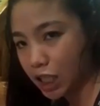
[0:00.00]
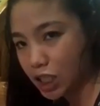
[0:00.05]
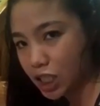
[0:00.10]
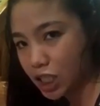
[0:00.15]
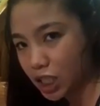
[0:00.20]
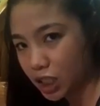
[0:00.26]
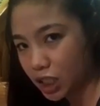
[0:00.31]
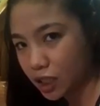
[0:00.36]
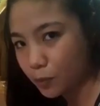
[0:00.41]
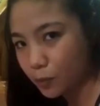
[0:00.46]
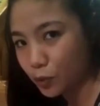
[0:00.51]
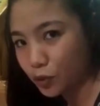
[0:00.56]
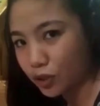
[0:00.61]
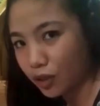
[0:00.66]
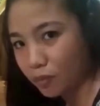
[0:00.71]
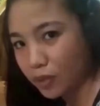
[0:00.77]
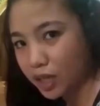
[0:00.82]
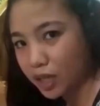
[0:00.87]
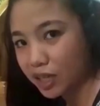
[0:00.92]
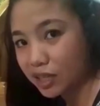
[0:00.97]
ng MGT
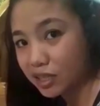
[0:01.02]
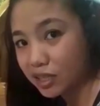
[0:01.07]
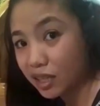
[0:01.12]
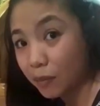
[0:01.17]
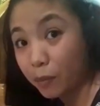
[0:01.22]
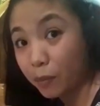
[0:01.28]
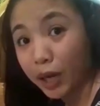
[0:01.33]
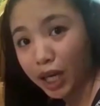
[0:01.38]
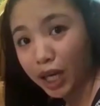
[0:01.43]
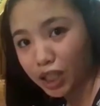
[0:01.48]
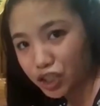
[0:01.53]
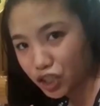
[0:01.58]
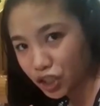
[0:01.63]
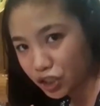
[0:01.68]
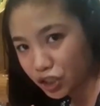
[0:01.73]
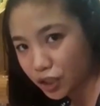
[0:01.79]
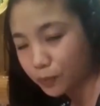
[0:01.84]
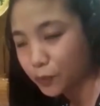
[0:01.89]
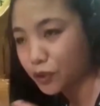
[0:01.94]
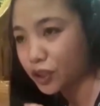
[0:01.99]
ko ni Mia sa
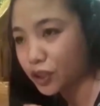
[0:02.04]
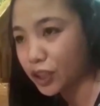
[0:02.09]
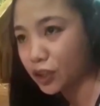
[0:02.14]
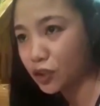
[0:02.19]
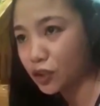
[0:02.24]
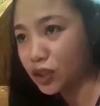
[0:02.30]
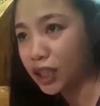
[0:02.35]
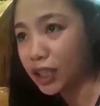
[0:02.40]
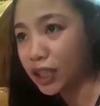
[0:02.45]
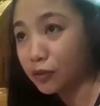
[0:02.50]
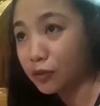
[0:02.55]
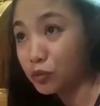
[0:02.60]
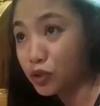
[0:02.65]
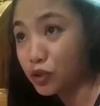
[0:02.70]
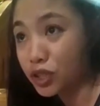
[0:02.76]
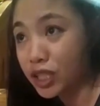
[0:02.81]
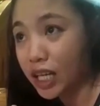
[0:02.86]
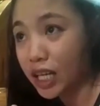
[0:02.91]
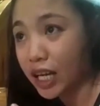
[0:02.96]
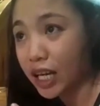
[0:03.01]
pedyo niya po dito na rin
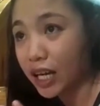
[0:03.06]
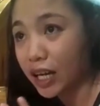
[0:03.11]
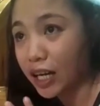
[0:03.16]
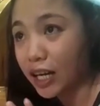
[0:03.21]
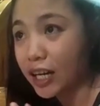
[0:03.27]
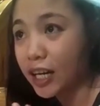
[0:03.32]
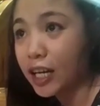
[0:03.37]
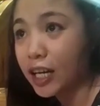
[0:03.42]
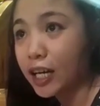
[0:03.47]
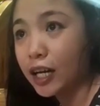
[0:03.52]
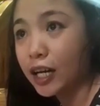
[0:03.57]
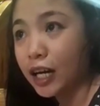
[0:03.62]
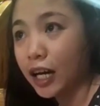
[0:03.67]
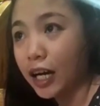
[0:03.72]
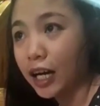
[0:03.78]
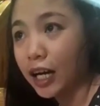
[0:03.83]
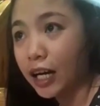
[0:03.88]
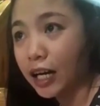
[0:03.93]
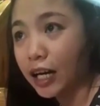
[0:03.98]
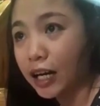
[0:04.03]
po sa
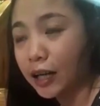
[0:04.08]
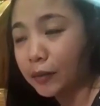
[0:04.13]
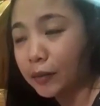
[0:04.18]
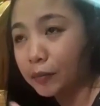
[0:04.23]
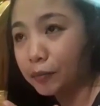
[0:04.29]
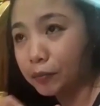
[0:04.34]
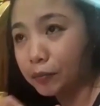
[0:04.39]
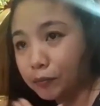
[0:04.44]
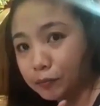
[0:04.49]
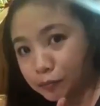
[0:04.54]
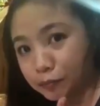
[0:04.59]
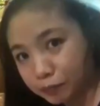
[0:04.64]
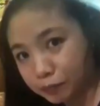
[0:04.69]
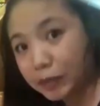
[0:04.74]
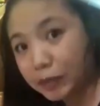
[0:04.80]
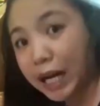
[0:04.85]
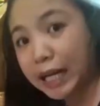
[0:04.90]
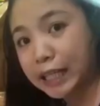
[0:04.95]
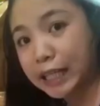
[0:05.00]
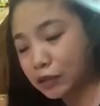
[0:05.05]
um,
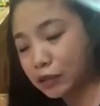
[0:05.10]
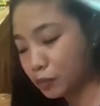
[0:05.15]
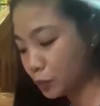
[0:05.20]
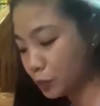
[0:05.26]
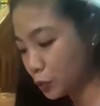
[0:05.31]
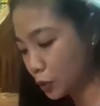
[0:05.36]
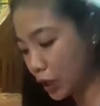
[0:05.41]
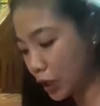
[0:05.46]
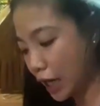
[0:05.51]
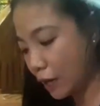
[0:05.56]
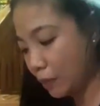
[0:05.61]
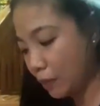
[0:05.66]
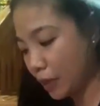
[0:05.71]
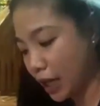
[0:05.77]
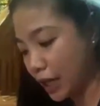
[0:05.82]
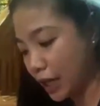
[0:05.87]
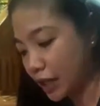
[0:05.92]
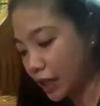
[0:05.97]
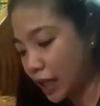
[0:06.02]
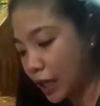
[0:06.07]
bayan po
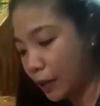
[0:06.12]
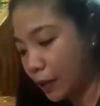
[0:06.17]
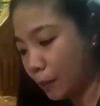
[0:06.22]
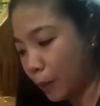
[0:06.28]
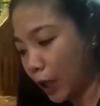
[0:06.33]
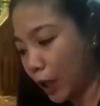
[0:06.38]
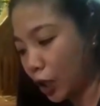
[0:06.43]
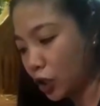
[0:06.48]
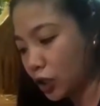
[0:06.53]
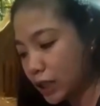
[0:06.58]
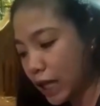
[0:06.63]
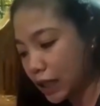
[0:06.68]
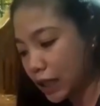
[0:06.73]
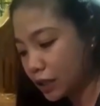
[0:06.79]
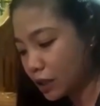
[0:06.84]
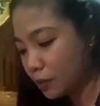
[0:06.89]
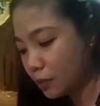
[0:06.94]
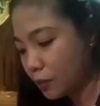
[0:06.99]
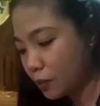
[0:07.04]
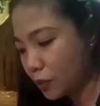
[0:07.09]
namin. Pero
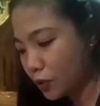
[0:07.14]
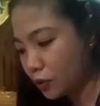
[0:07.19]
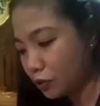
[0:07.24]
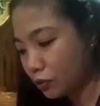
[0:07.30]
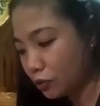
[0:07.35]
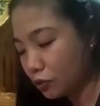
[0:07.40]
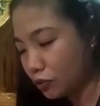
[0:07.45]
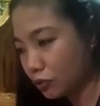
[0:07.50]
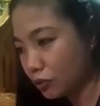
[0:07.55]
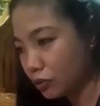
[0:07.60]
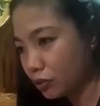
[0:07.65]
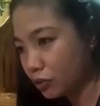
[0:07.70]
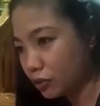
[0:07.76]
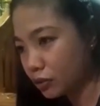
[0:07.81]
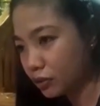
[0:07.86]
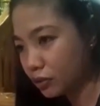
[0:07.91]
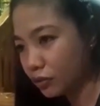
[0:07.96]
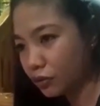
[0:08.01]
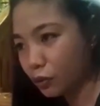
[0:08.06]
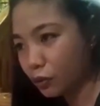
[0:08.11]
dati po,
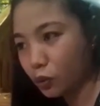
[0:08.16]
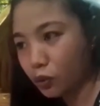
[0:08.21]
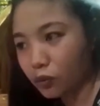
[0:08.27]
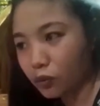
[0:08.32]
nung